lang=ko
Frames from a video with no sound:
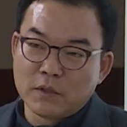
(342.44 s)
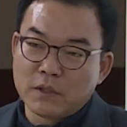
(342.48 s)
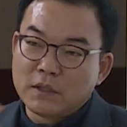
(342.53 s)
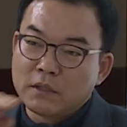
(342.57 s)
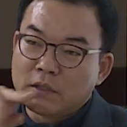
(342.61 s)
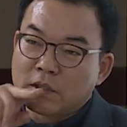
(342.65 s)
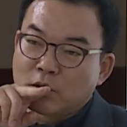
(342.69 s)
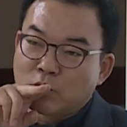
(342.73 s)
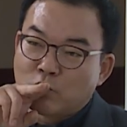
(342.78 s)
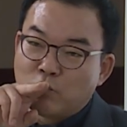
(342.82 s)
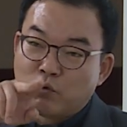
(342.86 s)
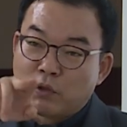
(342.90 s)

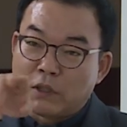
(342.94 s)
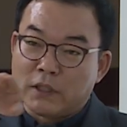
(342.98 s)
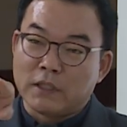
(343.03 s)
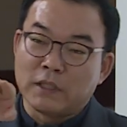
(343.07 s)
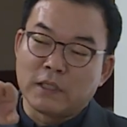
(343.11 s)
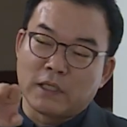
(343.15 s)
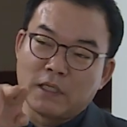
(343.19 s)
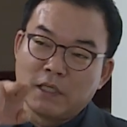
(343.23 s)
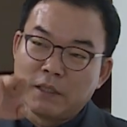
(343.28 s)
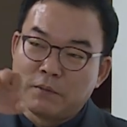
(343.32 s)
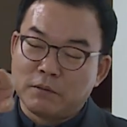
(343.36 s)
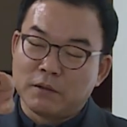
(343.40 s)
이제 구기
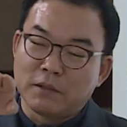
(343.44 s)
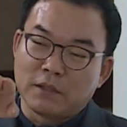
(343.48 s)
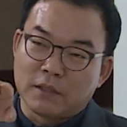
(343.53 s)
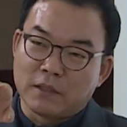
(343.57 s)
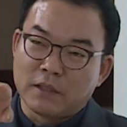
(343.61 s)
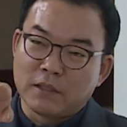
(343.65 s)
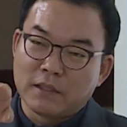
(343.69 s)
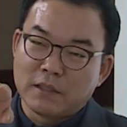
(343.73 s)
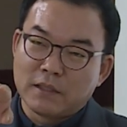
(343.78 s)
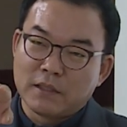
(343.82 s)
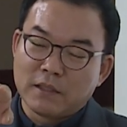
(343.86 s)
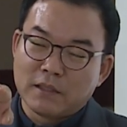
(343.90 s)
그러니까
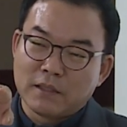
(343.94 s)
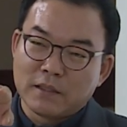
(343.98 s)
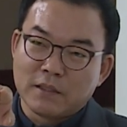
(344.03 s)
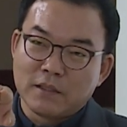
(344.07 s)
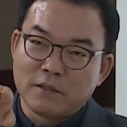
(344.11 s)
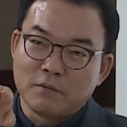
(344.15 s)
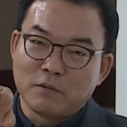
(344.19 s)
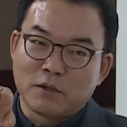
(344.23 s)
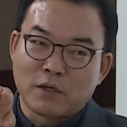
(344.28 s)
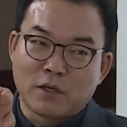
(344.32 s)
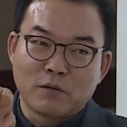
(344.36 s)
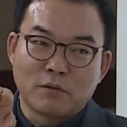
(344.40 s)
입을 그
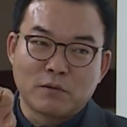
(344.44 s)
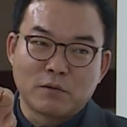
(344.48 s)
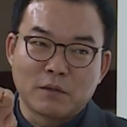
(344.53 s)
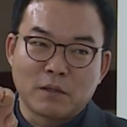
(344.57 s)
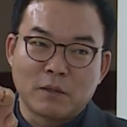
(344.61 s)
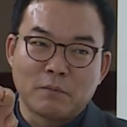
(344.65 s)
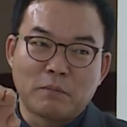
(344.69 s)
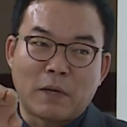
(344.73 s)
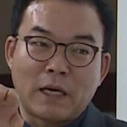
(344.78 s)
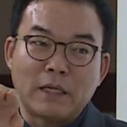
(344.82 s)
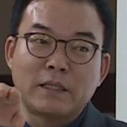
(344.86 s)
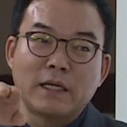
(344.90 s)
뭐라고
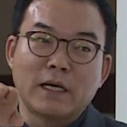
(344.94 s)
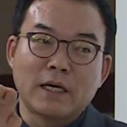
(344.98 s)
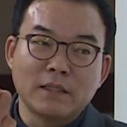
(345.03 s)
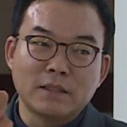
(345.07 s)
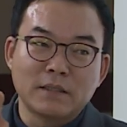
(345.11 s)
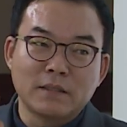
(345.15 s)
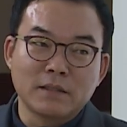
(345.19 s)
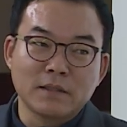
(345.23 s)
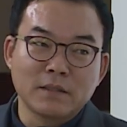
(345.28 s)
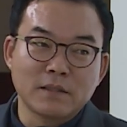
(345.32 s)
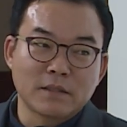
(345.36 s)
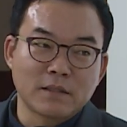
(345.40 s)
그럴까요? 빨대
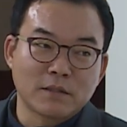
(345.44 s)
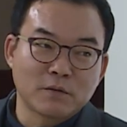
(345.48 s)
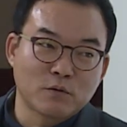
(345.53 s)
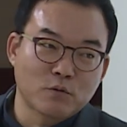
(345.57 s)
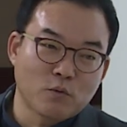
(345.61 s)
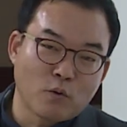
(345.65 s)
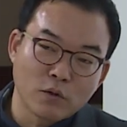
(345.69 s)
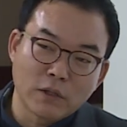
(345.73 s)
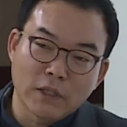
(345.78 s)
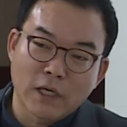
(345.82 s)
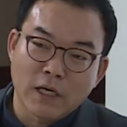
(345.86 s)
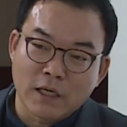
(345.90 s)
같은 걸
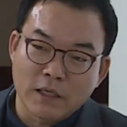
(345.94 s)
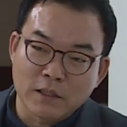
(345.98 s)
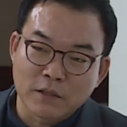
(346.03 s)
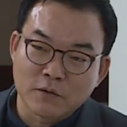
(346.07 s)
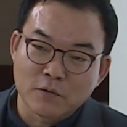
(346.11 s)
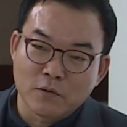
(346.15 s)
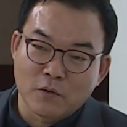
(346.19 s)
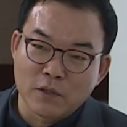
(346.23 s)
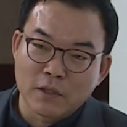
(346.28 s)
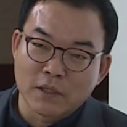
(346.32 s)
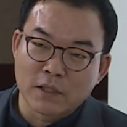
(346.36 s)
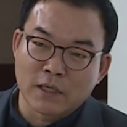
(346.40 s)

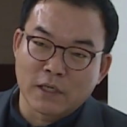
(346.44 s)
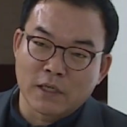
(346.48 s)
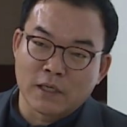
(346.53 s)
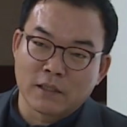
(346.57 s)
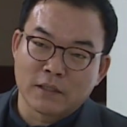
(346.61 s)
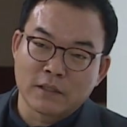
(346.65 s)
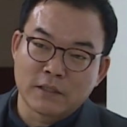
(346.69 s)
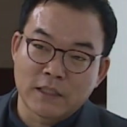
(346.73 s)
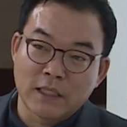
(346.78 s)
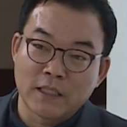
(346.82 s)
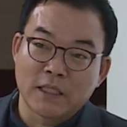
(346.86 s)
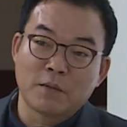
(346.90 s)
꽂아가지고 이렇게
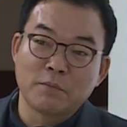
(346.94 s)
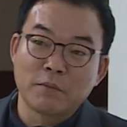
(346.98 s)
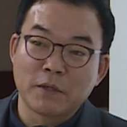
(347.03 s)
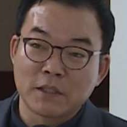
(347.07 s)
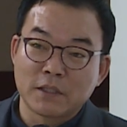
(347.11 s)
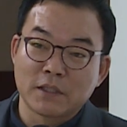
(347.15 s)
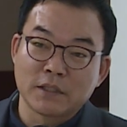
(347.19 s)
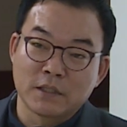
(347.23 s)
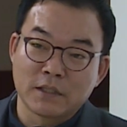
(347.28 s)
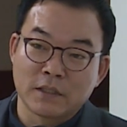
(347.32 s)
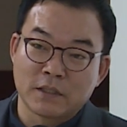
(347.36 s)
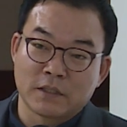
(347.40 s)

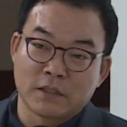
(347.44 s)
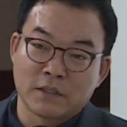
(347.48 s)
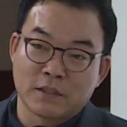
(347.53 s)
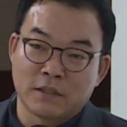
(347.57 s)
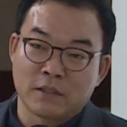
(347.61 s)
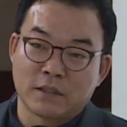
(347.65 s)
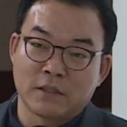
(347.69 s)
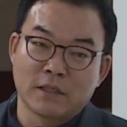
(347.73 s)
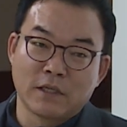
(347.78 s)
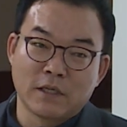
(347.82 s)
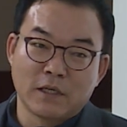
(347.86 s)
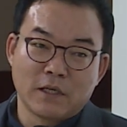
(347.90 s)

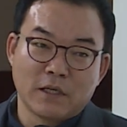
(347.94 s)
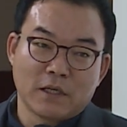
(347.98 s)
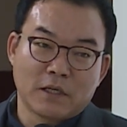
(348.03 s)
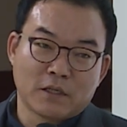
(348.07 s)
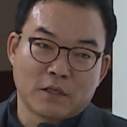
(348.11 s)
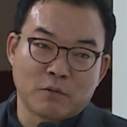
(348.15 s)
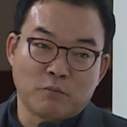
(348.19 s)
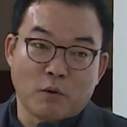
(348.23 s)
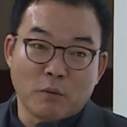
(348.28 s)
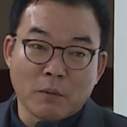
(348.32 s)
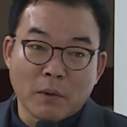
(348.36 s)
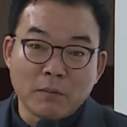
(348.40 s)
체단백질을
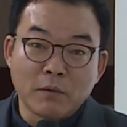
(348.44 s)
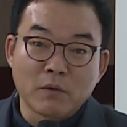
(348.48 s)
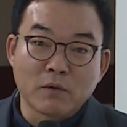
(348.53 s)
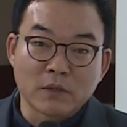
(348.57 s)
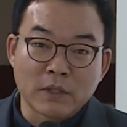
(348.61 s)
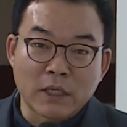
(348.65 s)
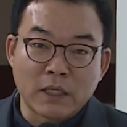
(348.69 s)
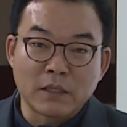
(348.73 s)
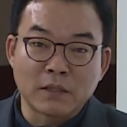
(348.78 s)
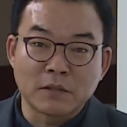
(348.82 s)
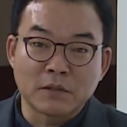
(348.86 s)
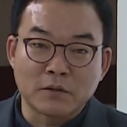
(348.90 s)
그 뽑아먹고
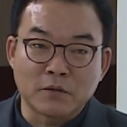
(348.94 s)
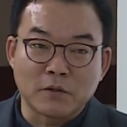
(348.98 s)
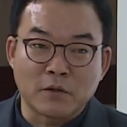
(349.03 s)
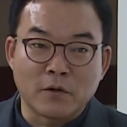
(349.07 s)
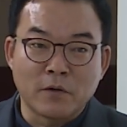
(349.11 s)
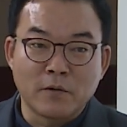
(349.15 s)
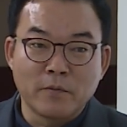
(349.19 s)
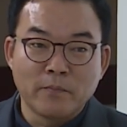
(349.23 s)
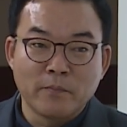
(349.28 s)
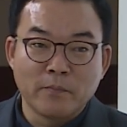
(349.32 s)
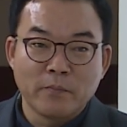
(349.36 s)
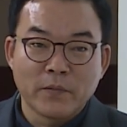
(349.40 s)

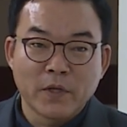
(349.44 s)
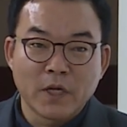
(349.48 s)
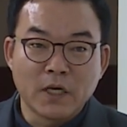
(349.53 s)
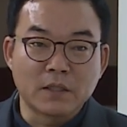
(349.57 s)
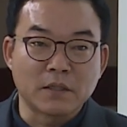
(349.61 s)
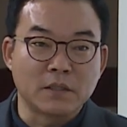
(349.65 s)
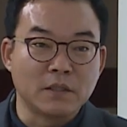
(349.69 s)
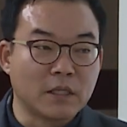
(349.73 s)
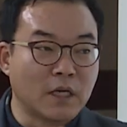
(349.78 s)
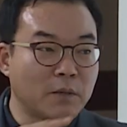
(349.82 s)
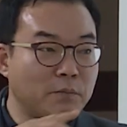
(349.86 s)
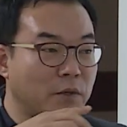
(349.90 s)
살거든요.
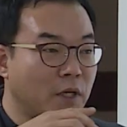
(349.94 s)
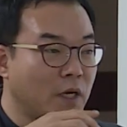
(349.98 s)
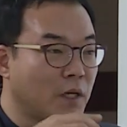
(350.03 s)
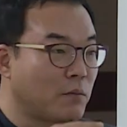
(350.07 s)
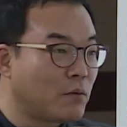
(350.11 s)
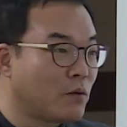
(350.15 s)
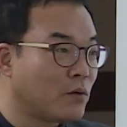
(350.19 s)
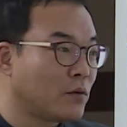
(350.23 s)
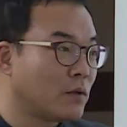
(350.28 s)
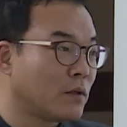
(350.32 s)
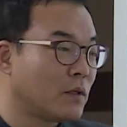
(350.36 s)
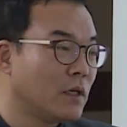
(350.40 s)
그래서 응애
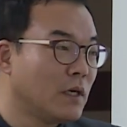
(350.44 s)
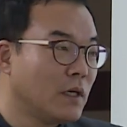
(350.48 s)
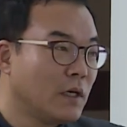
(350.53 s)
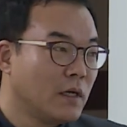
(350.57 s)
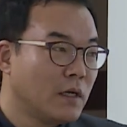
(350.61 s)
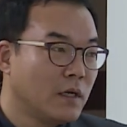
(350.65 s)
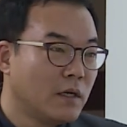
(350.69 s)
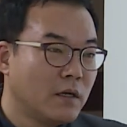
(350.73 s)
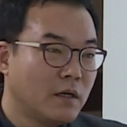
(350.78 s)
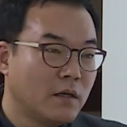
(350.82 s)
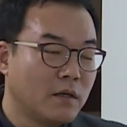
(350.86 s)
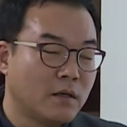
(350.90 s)
피해본
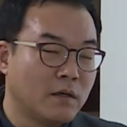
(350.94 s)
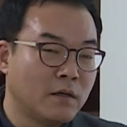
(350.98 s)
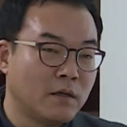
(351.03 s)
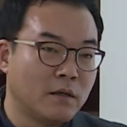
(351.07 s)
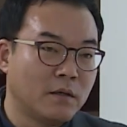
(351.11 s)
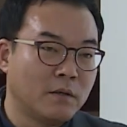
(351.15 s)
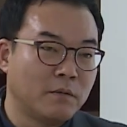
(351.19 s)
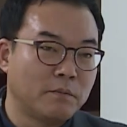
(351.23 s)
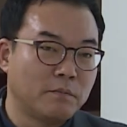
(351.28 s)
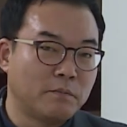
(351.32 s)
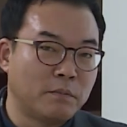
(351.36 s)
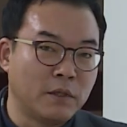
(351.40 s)

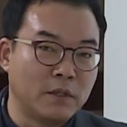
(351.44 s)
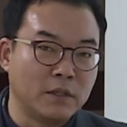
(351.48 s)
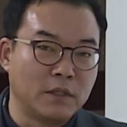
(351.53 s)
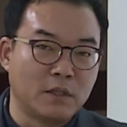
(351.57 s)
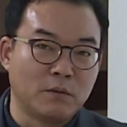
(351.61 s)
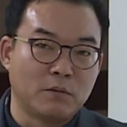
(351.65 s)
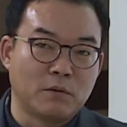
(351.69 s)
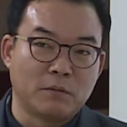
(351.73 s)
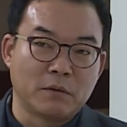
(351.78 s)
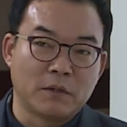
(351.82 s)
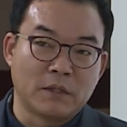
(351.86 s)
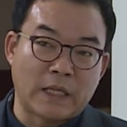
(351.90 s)
어,
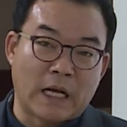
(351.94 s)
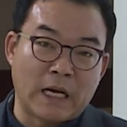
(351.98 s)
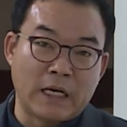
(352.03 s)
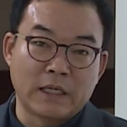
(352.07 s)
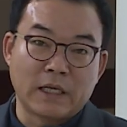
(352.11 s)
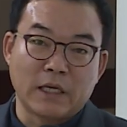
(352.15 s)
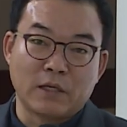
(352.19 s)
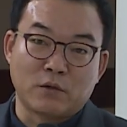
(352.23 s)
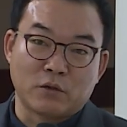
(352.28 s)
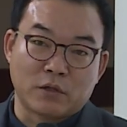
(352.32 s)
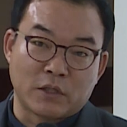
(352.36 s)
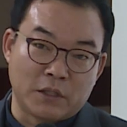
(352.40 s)
벌들이 보면
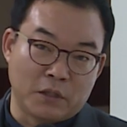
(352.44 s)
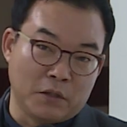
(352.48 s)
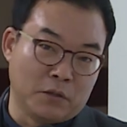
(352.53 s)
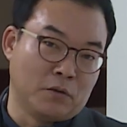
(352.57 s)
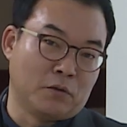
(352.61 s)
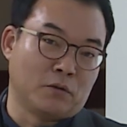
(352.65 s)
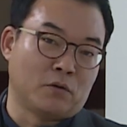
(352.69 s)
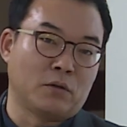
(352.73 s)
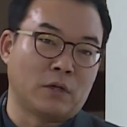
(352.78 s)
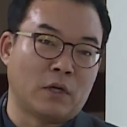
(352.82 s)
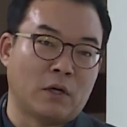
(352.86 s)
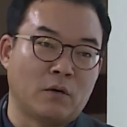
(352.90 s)
날개도
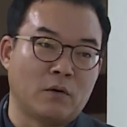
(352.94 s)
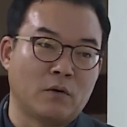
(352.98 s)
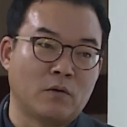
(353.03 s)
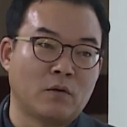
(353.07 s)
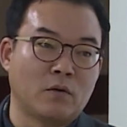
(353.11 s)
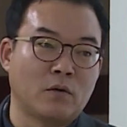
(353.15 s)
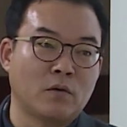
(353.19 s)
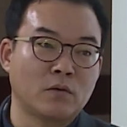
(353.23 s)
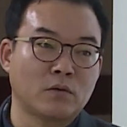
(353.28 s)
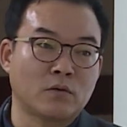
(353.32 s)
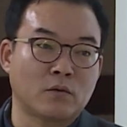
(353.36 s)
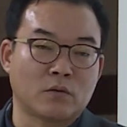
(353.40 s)
기형으로
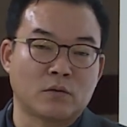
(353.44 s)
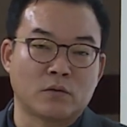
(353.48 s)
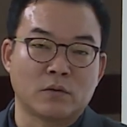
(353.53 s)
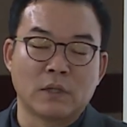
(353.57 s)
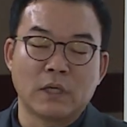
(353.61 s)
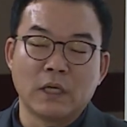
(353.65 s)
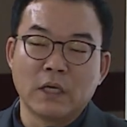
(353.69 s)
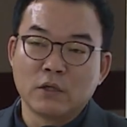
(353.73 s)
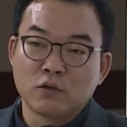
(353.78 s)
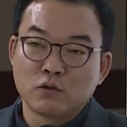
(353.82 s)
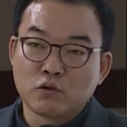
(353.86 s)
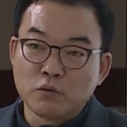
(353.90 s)
나오고 또는
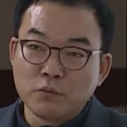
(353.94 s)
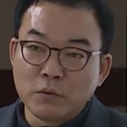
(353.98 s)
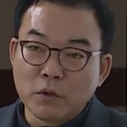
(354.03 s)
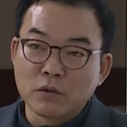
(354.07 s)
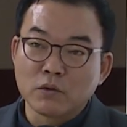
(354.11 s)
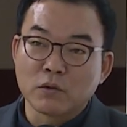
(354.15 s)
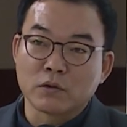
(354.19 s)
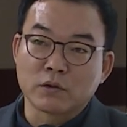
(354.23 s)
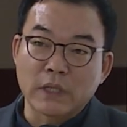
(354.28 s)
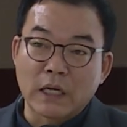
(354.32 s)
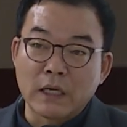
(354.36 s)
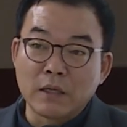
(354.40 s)

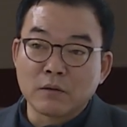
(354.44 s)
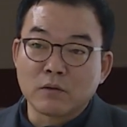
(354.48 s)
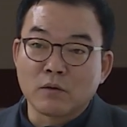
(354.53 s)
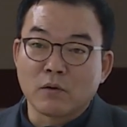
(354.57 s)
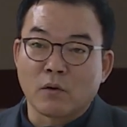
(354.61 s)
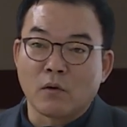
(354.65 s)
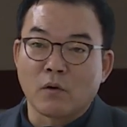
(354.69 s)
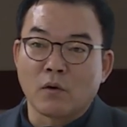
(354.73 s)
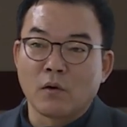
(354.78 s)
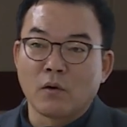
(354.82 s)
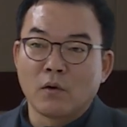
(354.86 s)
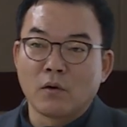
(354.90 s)
수명도
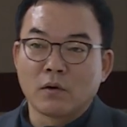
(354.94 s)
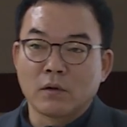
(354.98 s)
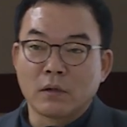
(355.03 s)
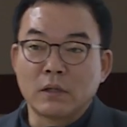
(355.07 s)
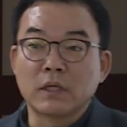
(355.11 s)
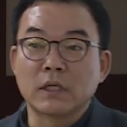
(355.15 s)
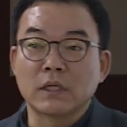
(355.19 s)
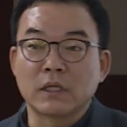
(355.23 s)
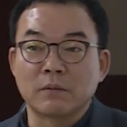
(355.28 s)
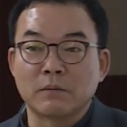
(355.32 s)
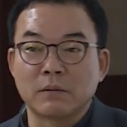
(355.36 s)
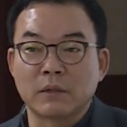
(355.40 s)
짧고
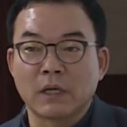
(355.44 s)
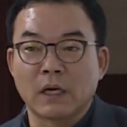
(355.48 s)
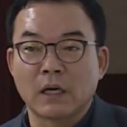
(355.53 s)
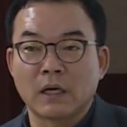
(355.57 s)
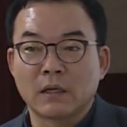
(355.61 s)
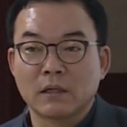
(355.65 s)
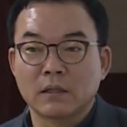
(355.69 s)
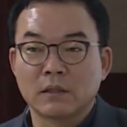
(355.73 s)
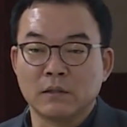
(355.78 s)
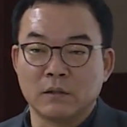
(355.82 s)
그렇게 됩니다.